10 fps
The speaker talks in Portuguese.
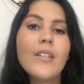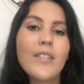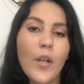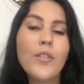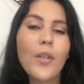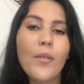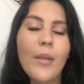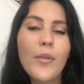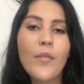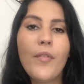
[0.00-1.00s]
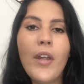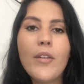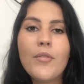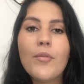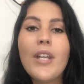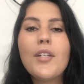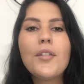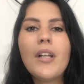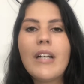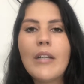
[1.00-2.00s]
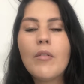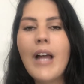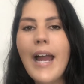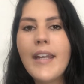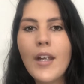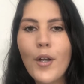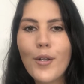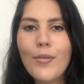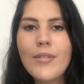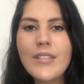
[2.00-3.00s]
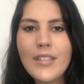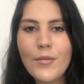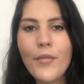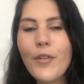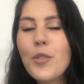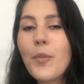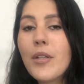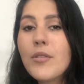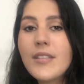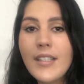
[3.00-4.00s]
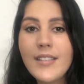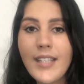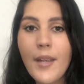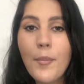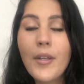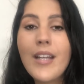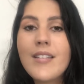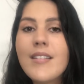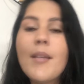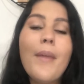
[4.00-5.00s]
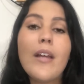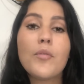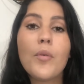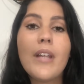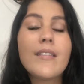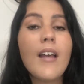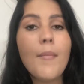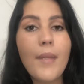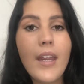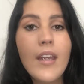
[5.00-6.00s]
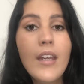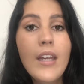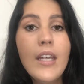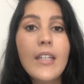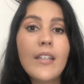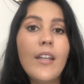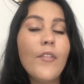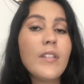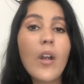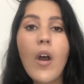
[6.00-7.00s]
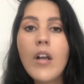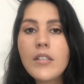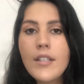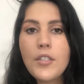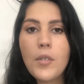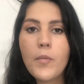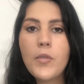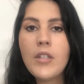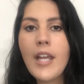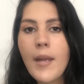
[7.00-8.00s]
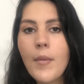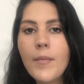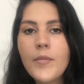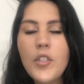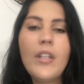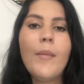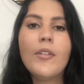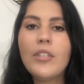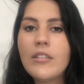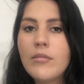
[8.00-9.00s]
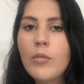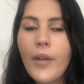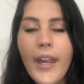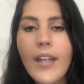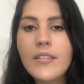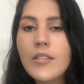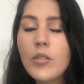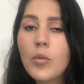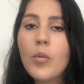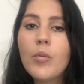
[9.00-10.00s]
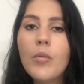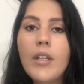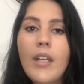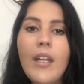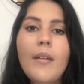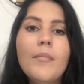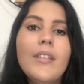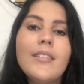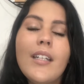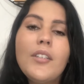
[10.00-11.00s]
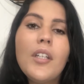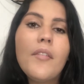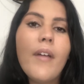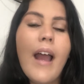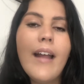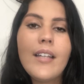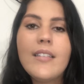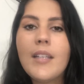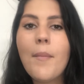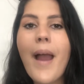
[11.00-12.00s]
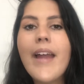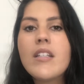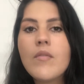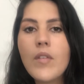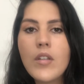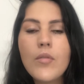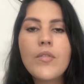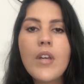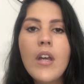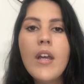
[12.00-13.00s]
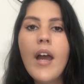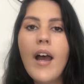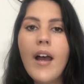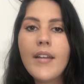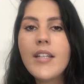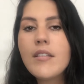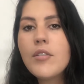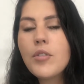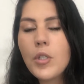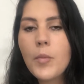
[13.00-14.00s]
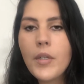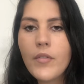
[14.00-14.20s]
Se você gostou do tema do vídeo, não deixa de clicar no like agora no início do vídeo para não esquecer, porque assim você me ajuda a saber que você gosta desse tipo de tema, de tema de doenças e tudo, e me incentiva a trazer mais vídeos uh, nesse estilo para